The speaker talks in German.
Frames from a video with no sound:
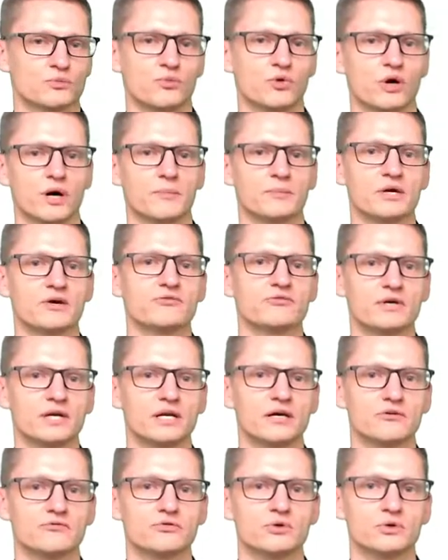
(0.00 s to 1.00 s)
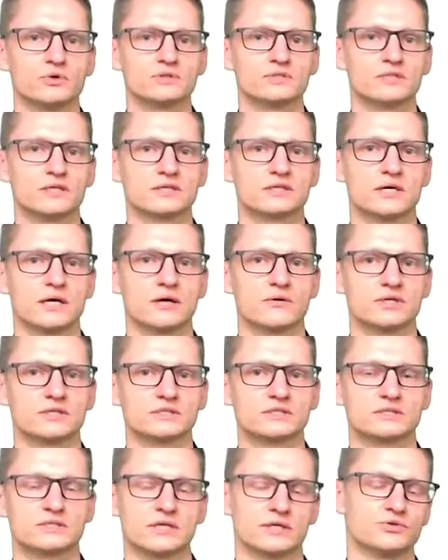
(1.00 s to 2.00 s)
Programmierfehler verursacht. Ja? Und
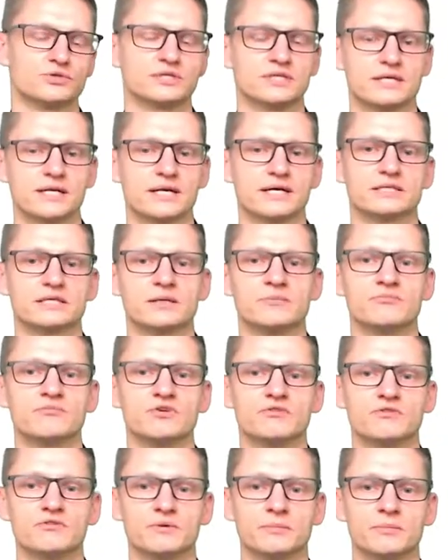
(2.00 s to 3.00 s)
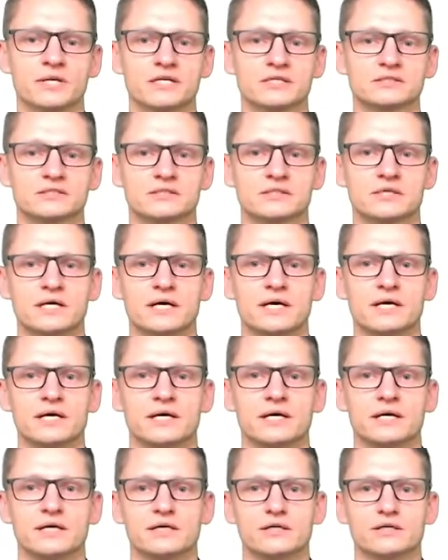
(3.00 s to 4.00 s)
das ist natürlich je nachdem, wie, wie man das
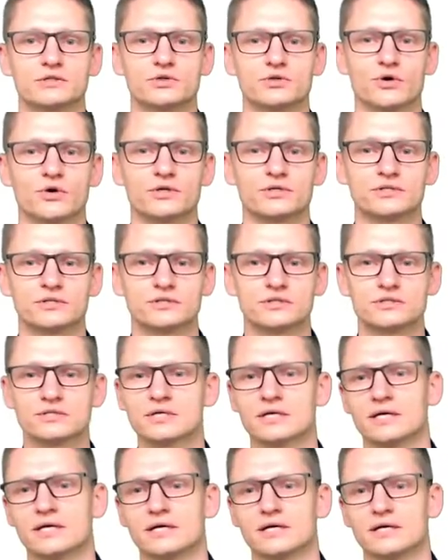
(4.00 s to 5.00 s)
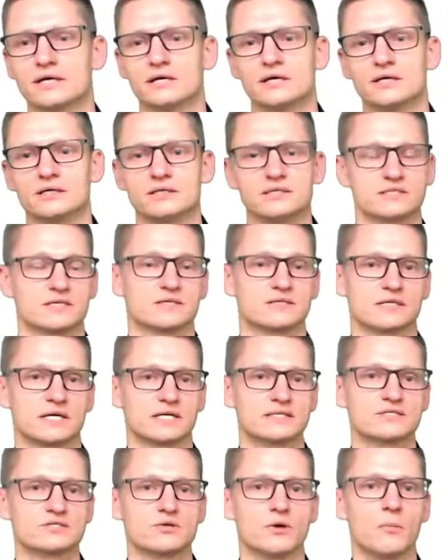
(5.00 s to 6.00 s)
äh, deutet, äh, ist das
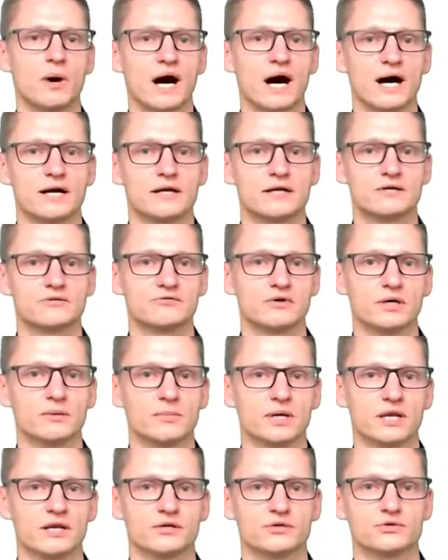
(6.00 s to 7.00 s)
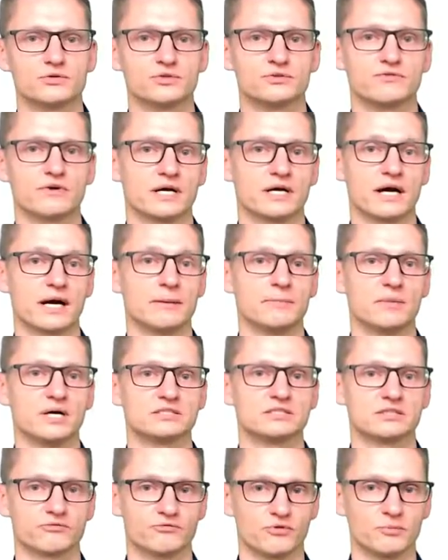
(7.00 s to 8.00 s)
ganz normal, weil man natürlich, weil kein
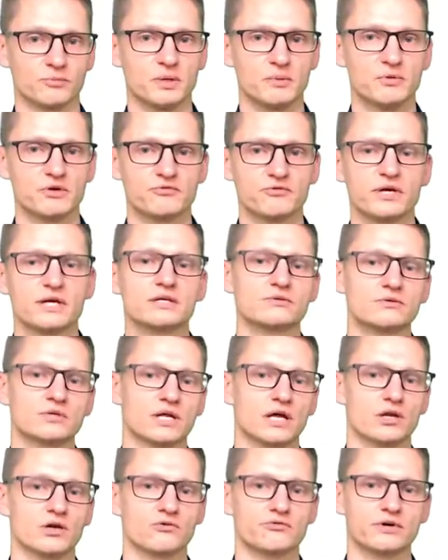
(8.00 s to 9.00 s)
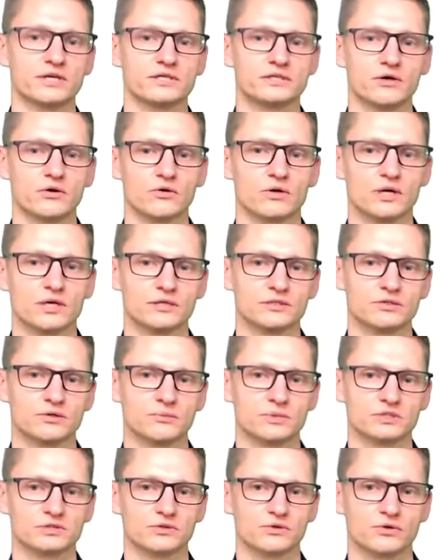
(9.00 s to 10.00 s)
Meister vom Himmel fällt und darauf werde ich auch gleich
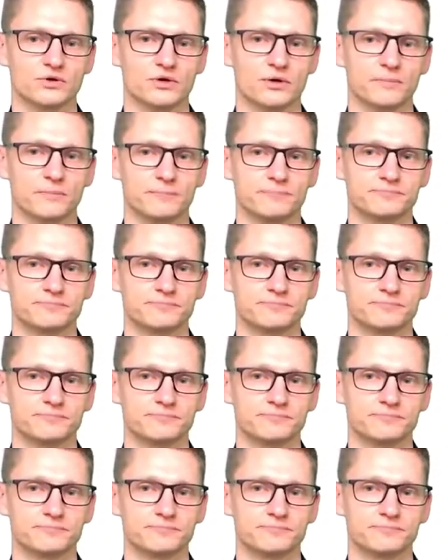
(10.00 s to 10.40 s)
nochmal zurückkommen.